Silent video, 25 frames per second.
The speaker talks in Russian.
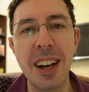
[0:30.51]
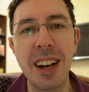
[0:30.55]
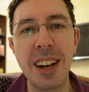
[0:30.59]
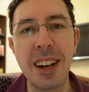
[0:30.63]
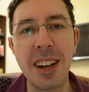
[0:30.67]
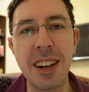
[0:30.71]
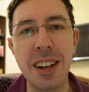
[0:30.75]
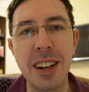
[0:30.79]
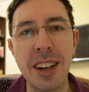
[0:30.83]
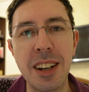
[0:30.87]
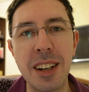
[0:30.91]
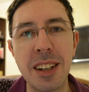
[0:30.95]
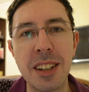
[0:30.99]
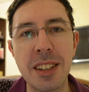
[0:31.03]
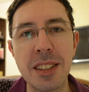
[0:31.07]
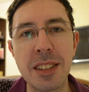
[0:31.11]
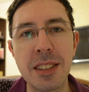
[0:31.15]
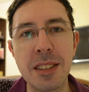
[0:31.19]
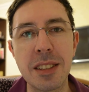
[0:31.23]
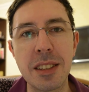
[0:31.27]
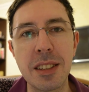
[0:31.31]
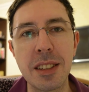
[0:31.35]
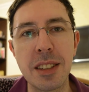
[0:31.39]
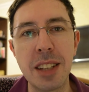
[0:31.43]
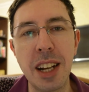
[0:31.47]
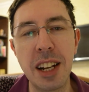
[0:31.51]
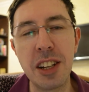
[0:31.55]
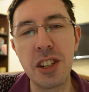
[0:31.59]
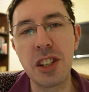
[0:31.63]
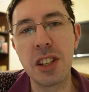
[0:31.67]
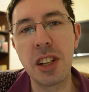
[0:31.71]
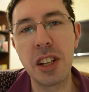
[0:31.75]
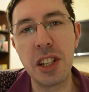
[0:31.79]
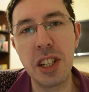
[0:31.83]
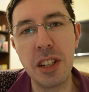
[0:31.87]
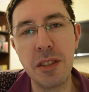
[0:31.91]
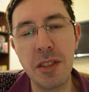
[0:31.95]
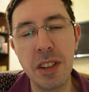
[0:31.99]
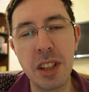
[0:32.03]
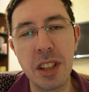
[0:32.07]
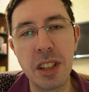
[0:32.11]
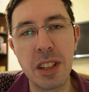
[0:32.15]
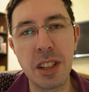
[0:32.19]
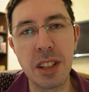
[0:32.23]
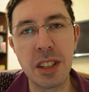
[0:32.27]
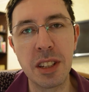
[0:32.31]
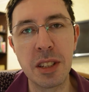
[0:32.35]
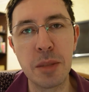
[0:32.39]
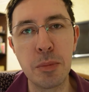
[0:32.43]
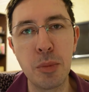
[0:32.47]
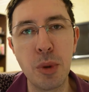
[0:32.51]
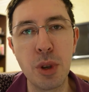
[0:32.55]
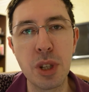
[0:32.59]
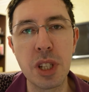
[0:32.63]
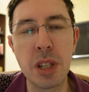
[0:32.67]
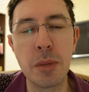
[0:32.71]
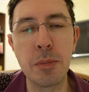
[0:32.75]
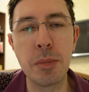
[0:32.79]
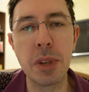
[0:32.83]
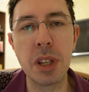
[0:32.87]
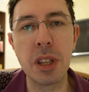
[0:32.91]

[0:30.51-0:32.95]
А дальше очевидный способ –